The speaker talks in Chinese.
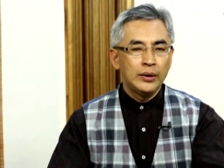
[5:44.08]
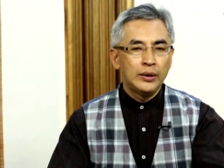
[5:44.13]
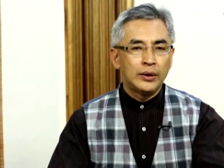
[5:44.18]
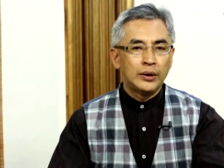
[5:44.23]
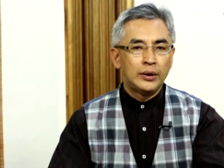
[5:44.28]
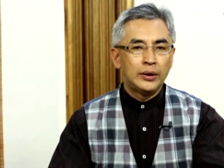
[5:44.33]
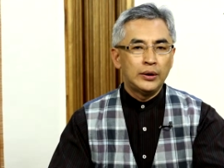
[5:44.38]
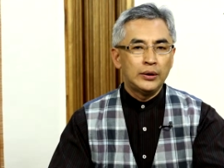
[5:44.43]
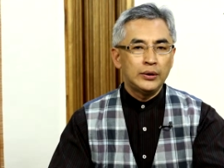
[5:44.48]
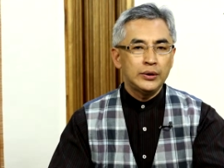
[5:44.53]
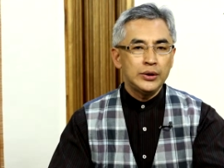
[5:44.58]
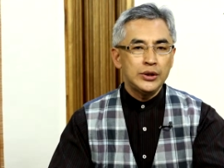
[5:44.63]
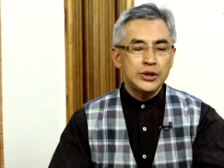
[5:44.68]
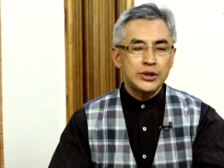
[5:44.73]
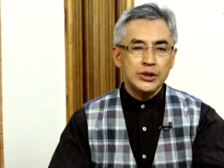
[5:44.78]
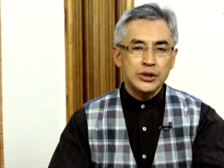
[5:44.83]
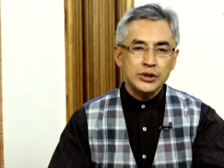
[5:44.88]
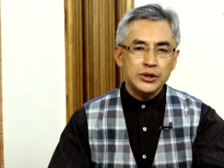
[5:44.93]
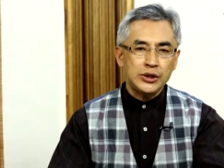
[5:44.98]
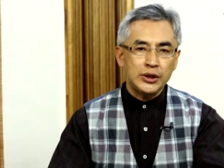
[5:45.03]
而以
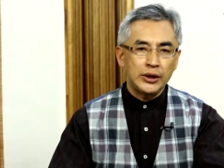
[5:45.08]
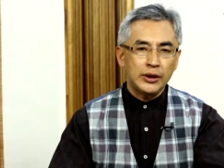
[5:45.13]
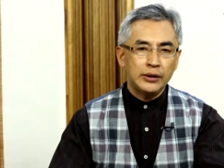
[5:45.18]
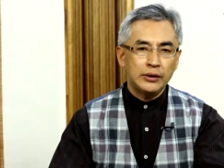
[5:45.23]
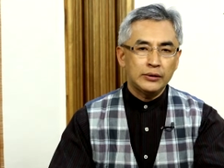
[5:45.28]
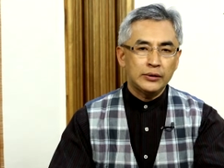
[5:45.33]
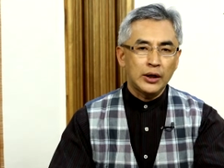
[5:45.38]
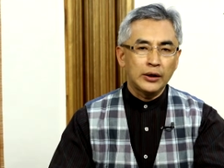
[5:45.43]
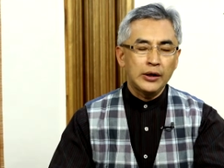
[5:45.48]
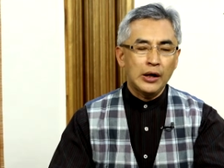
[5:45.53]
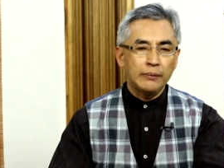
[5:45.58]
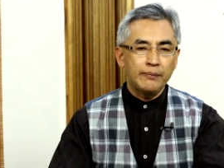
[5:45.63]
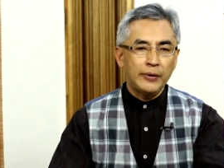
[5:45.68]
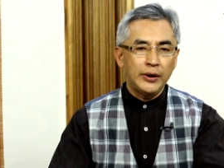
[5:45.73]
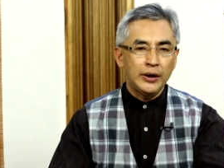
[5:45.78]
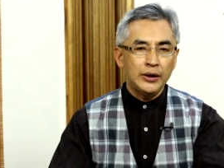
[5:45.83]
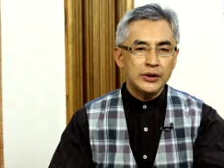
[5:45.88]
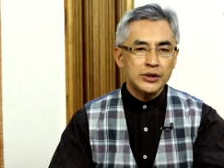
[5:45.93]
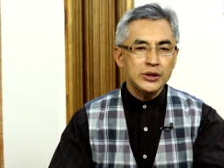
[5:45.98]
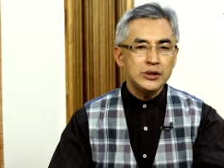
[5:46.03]
西结当他
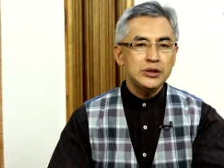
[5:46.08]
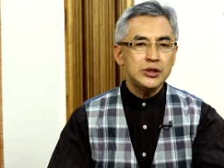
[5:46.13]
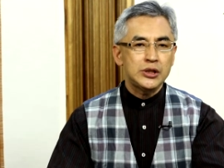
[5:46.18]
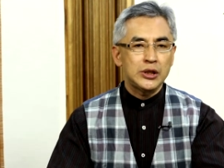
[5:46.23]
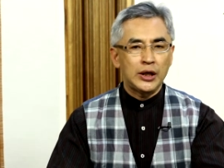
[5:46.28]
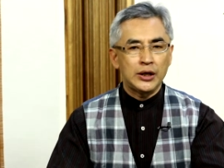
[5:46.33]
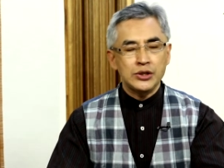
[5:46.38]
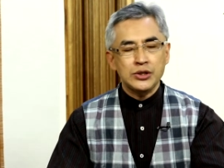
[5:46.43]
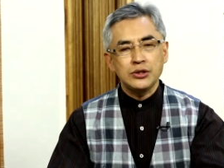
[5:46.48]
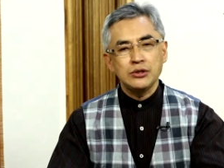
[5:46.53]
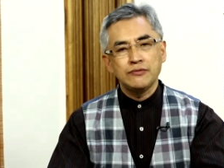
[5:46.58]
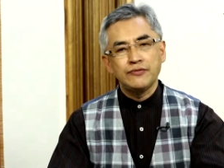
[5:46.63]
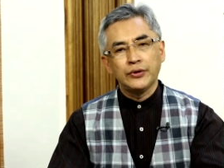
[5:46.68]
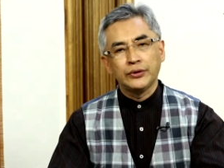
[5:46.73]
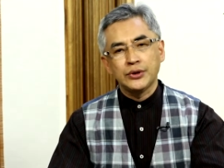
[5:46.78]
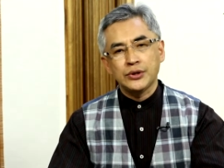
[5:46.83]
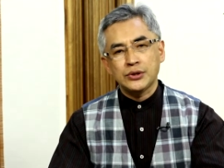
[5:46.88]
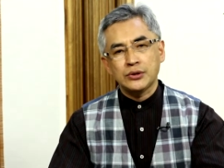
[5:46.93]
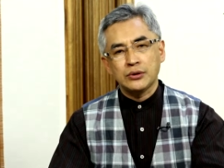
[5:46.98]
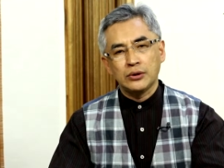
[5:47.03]
被兴起来侍奉
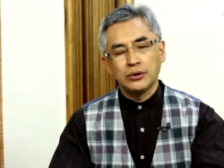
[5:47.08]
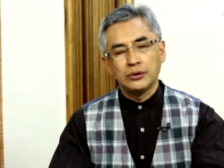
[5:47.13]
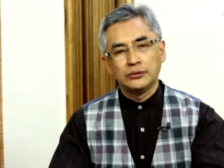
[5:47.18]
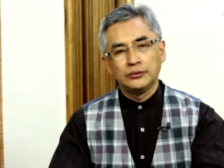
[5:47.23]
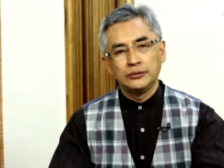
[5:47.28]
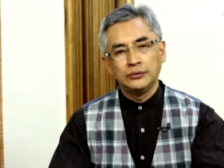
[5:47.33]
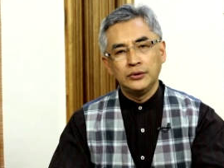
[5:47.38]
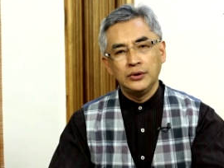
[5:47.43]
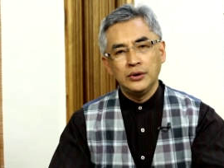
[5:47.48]
的时候，